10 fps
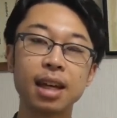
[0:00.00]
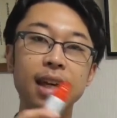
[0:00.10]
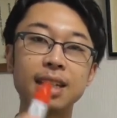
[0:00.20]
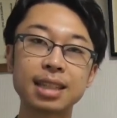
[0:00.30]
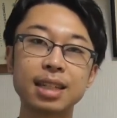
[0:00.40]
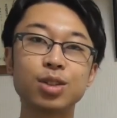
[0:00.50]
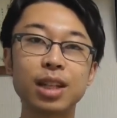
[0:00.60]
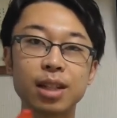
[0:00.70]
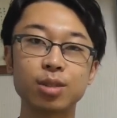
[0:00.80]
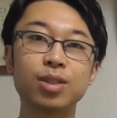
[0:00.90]
えー、30
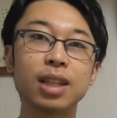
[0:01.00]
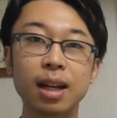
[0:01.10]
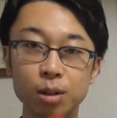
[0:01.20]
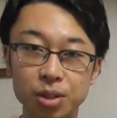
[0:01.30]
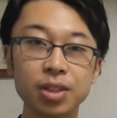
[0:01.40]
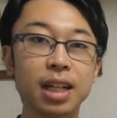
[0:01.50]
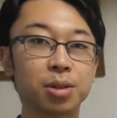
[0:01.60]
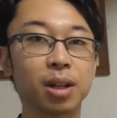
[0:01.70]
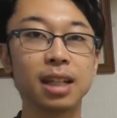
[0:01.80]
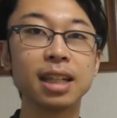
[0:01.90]
代40代50代
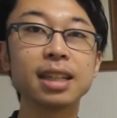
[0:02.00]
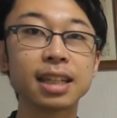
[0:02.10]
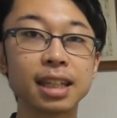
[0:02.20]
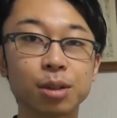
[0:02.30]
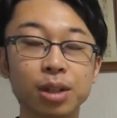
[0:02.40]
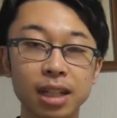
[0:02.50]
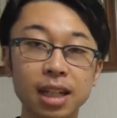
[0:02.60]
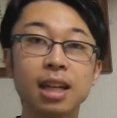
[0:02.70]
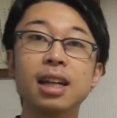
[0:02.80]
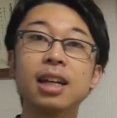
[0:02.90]
とかになってきた時
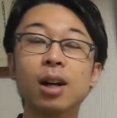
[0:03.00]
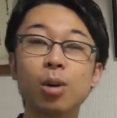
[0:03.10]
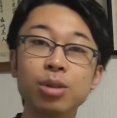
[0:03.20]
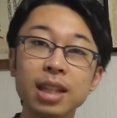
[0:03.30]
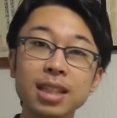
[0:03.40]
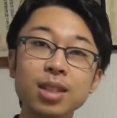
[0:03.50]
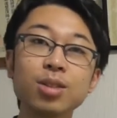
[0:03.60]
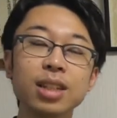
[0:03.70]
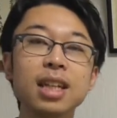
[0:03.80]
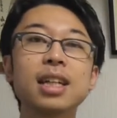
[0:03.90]
に同じよ
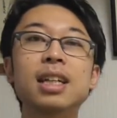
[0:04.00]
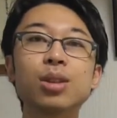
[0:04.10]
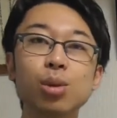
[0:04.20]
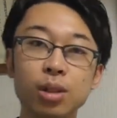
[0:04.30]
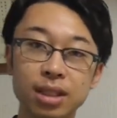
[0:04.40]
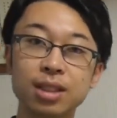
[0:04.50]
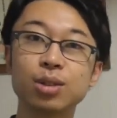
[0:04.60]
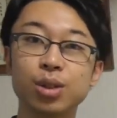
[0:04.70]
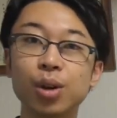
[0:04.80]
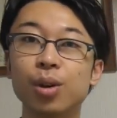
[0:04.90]
うに糖質
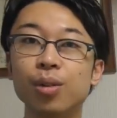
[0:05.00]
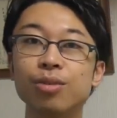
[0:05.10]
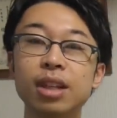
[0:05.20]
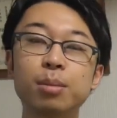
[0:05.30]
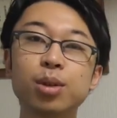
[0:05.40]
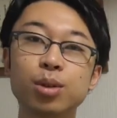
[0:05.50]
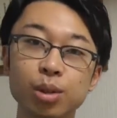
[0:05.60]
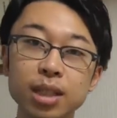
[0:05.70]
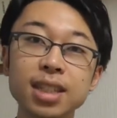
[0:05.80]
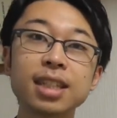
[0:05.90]
の量っていうものを
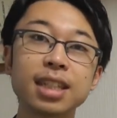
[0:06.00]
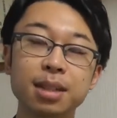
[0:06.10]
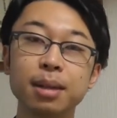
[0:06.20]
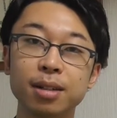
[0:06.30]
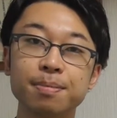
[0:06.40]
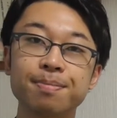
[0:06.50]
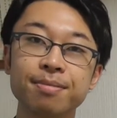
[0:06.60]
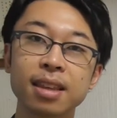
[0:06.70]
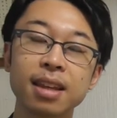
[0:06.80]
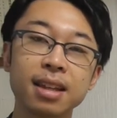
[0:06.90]
取り過ぎてしまう、
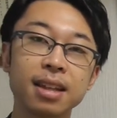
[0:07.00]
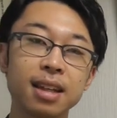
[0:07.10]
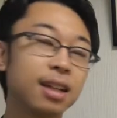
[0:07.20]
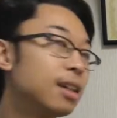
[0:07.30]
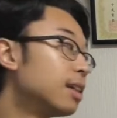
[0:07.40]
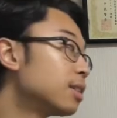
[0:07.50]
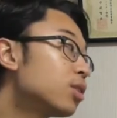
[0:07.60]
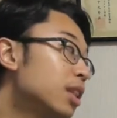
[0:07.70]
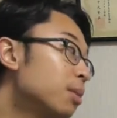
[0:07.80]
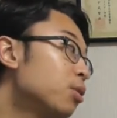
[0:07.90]
えー、
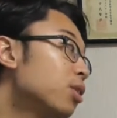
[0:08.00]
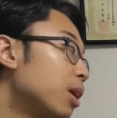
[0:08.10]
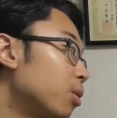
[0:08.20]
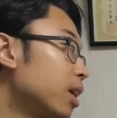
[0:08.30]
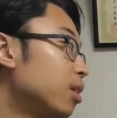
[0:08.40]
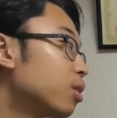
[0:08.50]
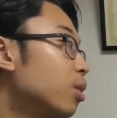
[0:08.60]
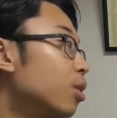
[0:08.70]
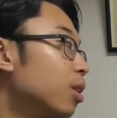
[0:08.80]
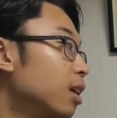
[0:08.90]
そういったものが起きる
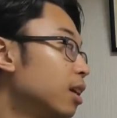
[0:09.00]
と